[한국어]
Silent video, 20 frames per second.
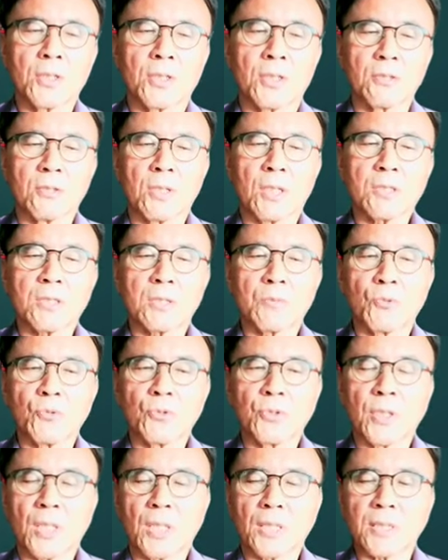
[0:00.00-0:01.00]
지정학적
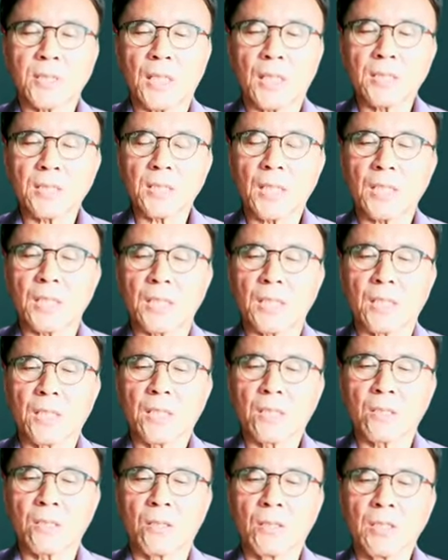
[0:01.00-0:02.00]
문제가 상당히
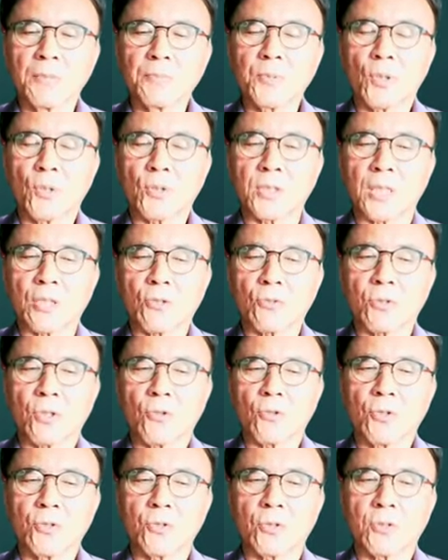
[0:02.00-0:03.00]
걸림돌로
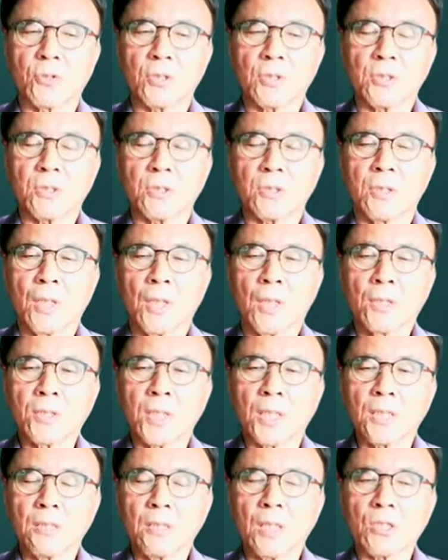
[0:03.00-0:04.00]
작용되고 있죠. 그것은
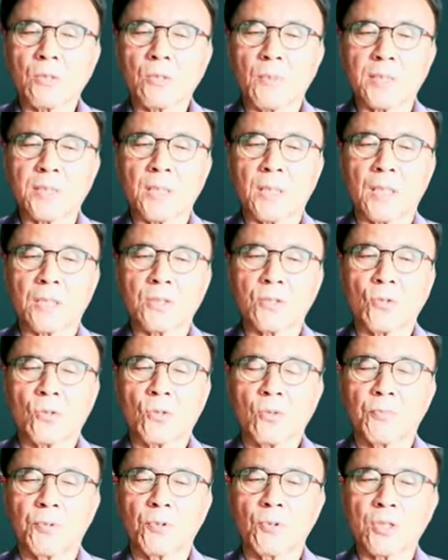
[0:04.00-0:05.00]
테슬라도
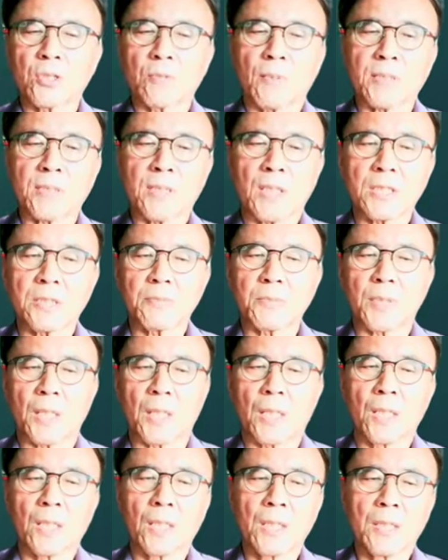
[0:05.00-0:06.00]
마찬가지고 BYD도
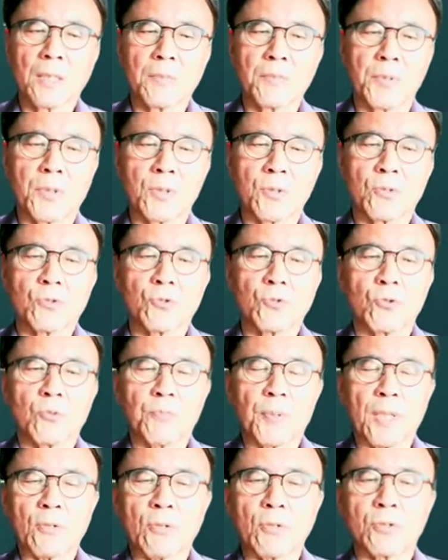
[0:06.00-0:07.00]
마찬가지입니다. 미국 중
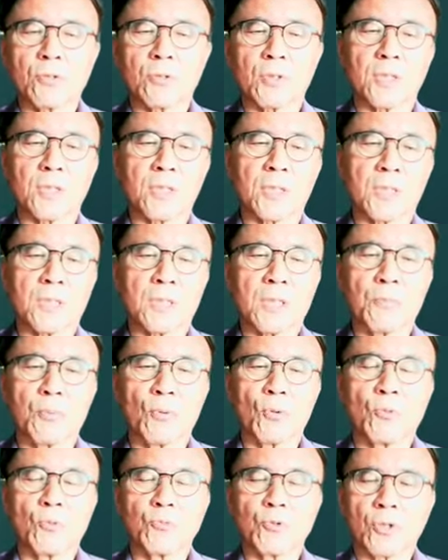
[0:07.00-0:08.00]
패권 경제라는
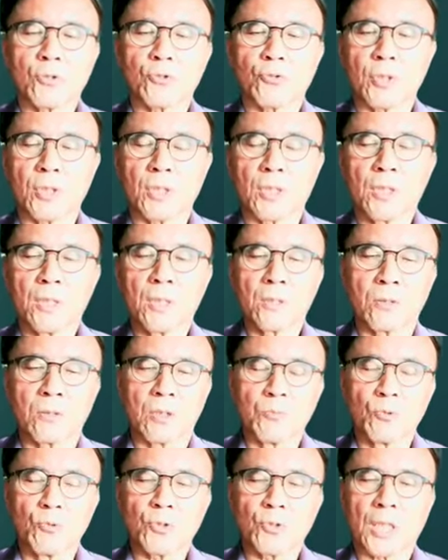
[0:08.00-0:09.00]
보호무역주의
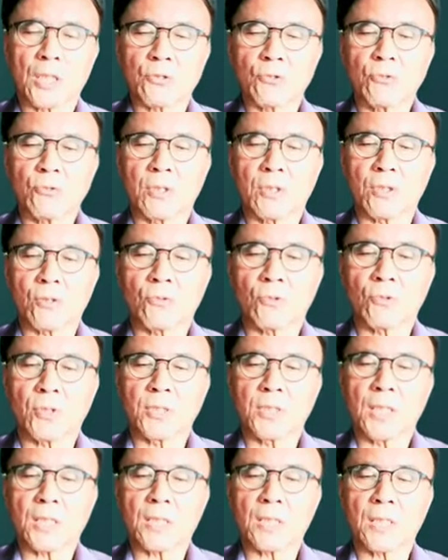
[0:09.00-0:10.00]
너무 자주 거론된
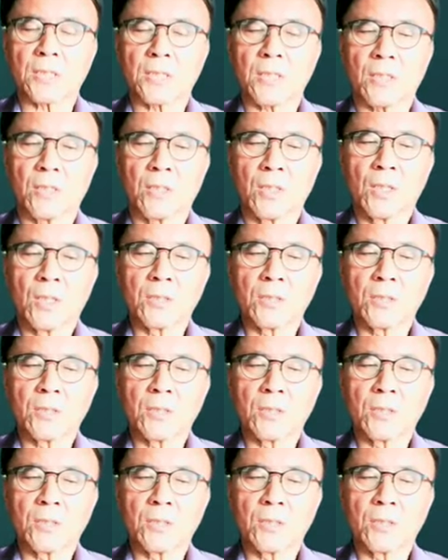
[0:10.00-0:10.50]
이야기라서